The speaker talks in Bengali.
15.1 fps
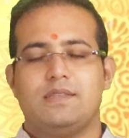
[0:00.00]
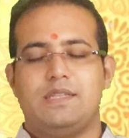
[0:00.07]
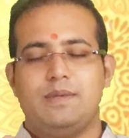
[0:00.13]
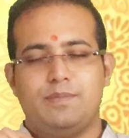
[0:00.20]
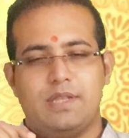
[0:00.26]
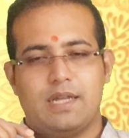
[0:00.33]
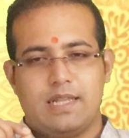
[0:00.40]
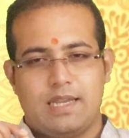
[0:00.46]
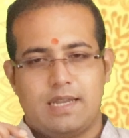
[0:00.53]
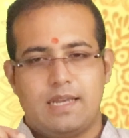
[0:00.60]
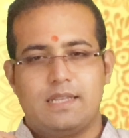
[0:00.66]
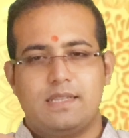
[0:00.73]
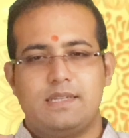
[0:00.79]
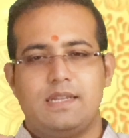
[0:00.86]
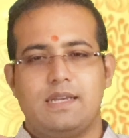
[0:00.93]
দীপদানের
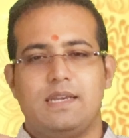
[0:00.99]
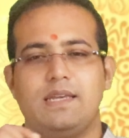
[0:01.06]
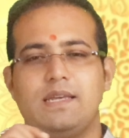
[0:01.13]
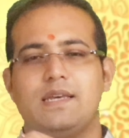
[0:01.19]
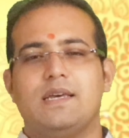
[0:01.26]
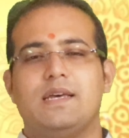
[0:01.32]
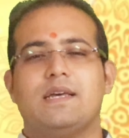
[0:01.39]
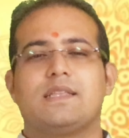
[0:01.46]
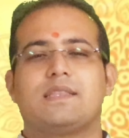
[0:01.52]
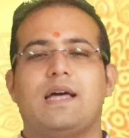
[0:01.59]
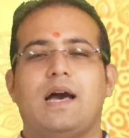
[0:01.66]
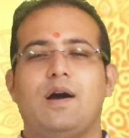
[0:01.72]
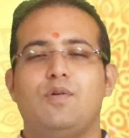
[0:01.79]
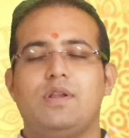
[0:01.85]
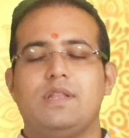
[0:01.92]
ক্ষেত্রে
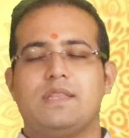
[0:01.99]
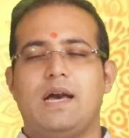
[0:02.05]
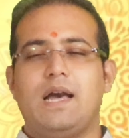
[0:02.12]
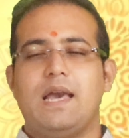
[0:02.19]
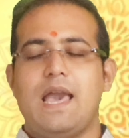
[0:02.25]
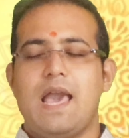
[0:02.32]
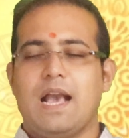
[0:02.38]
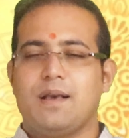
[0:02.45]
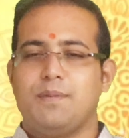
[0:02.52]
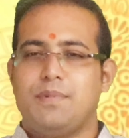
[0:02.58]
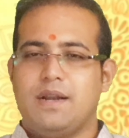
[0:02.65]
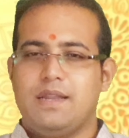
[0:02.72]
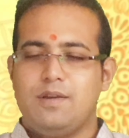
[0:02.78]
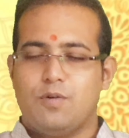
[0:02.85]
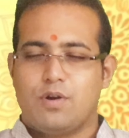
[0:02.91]
তাহলে তা
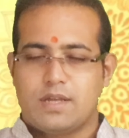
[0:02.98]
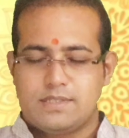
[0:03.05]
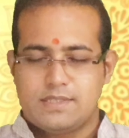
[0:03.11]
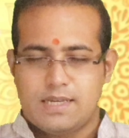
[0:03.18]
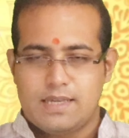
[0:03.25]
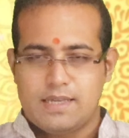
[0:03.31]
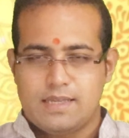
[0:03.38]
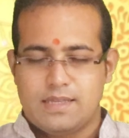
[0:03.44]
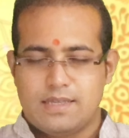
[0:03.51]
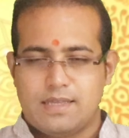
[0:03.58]
একবারই করা যায়